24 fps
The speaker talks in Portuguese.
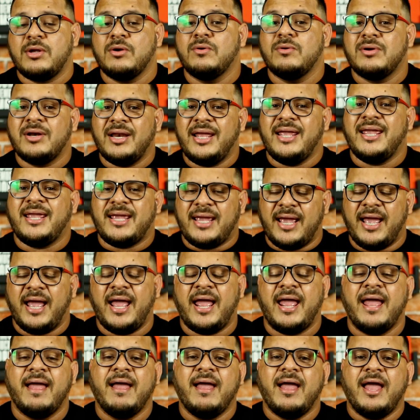o que o Glenn
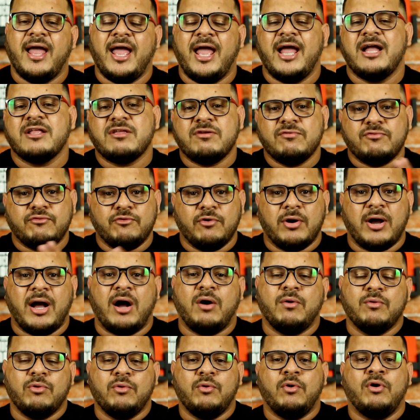quer é
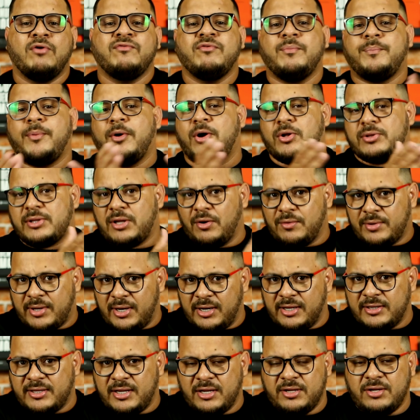divulgar um novo portal
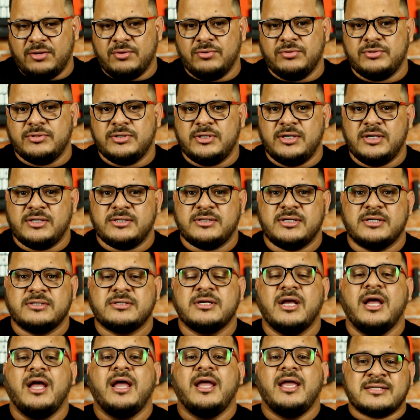que ele tem de notícias